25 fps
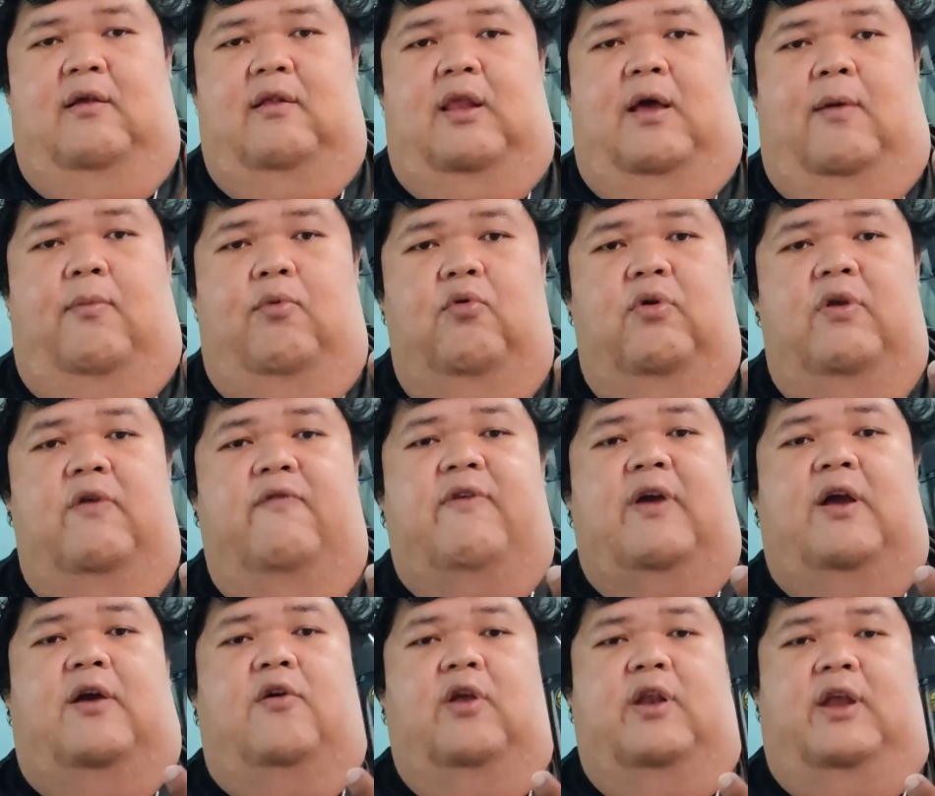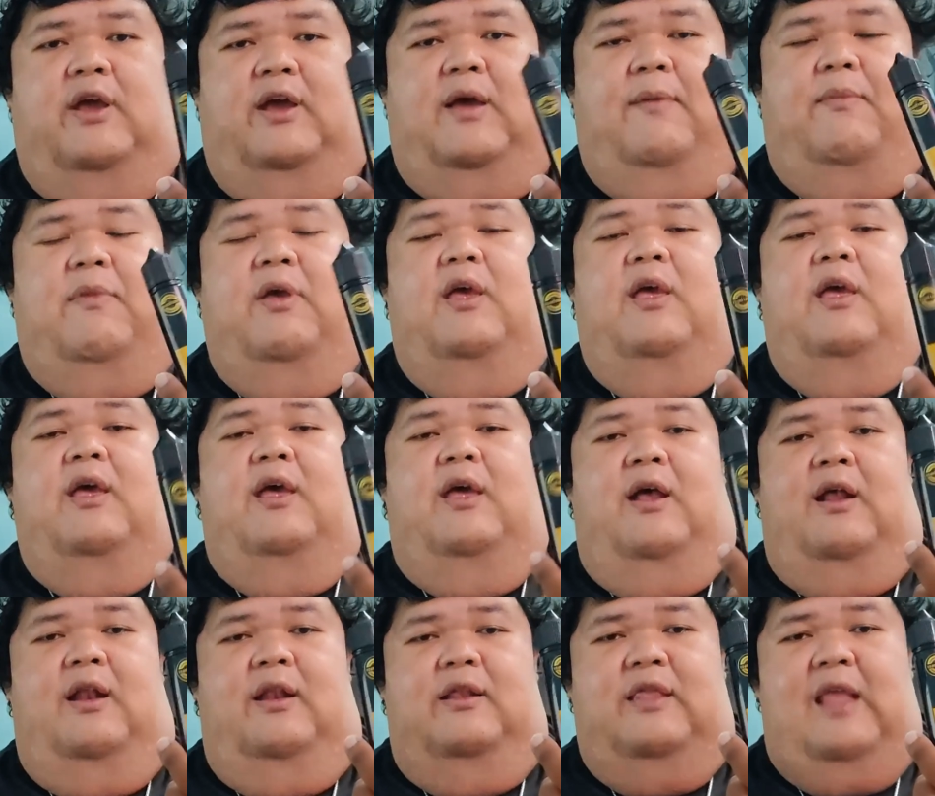เราพูดให้ฟังก่อนนะครับ
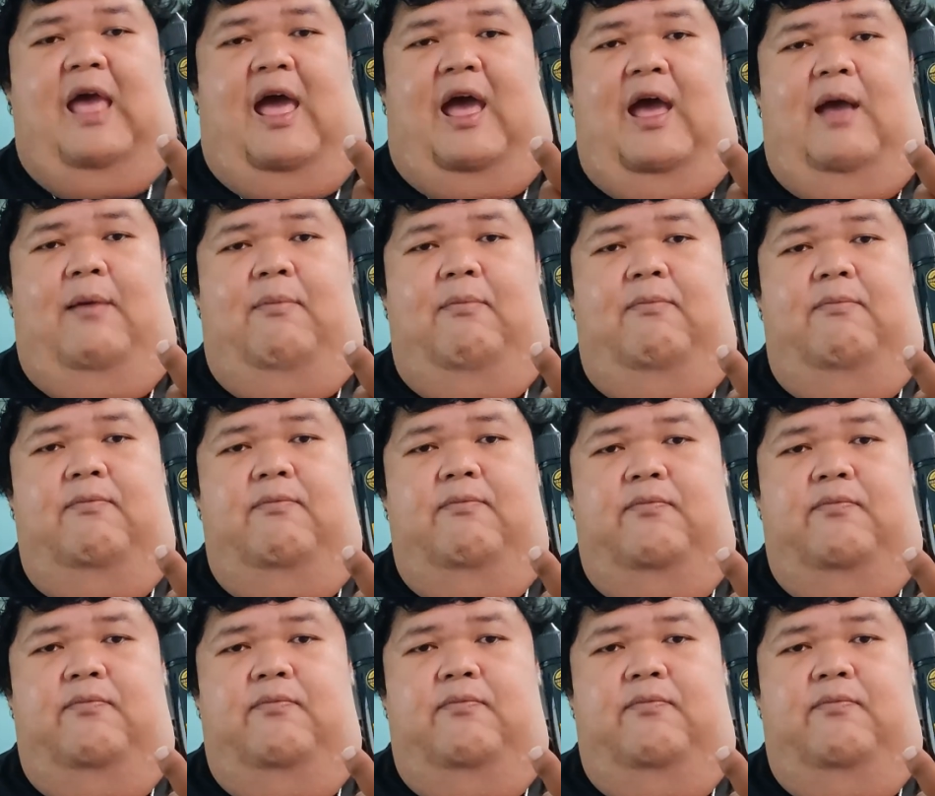ตาม